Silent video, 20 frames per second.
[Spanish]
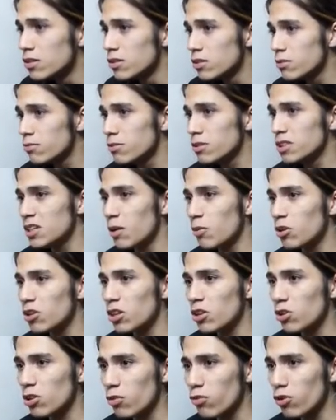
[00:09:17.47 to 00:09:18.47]
Mi
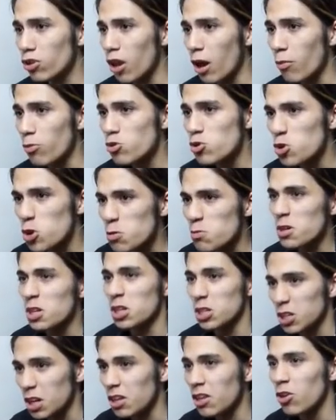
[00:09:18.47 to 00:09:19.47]
amo anterior disfrutaba mucho
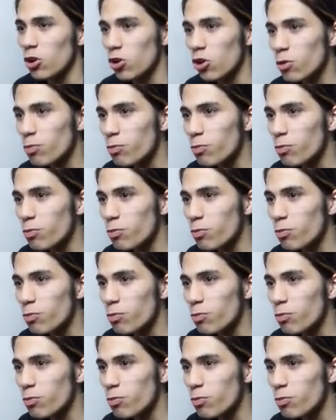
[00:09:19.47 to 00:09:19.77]
verme gritar de